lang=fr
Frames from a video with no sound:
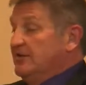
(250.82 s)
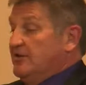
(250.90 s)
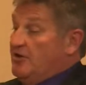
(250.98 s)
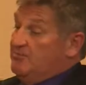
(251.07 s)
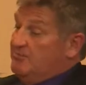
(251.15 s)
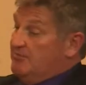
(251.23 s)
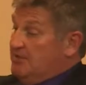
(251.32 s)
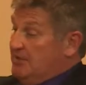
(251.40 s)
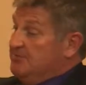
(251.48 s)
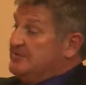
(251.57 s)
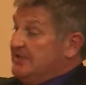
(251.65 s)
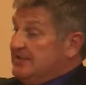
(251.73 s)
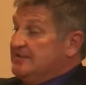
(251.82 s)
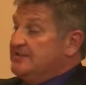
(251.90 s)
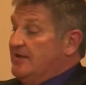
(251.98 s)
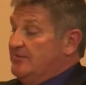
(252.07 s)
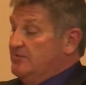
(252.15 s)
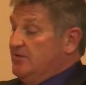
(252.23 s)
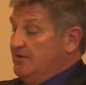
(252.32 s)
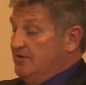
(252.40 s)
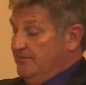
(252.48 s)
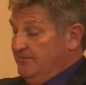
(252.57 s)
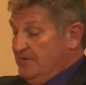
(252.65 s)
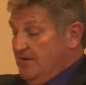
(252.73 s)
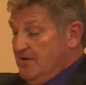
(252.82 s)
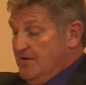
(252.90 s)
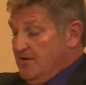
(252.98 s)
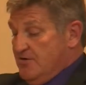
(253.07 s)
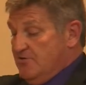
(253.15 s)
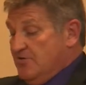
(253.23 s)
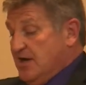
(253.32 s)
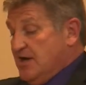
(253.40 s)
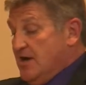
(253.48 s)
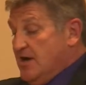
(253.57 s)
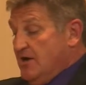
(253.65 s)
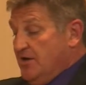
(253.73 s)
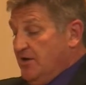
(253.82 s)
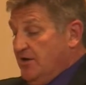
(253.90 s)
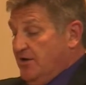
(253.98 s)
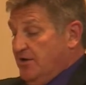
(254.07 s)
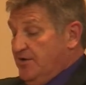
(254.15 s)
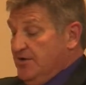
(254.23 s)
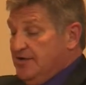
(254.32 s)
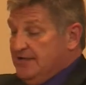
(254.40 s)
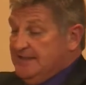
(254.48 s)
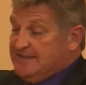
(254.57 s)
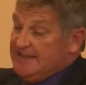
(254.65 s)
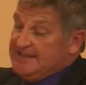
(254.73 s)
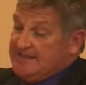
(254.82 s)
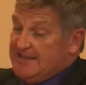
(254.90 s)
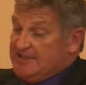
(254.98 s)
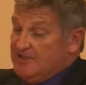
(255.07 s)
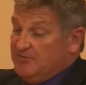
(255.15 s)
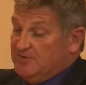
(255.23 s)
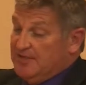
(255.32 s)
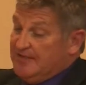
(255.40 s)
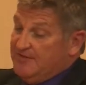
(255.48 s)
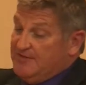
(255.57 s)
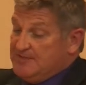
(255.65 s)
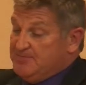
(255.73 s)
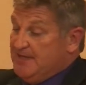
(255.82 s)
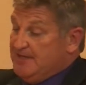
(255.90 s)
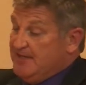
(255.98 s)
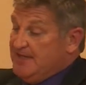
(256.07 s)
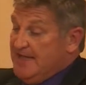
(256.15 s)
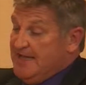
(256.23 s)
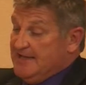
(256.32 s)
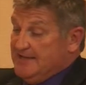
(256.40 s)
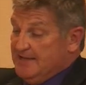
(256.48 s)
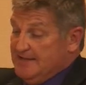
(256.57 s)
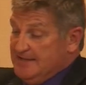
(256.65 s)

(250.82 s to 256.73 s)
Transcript: comme, comme cet exemple-là, ou encore des indications pour des traverses piétonnières,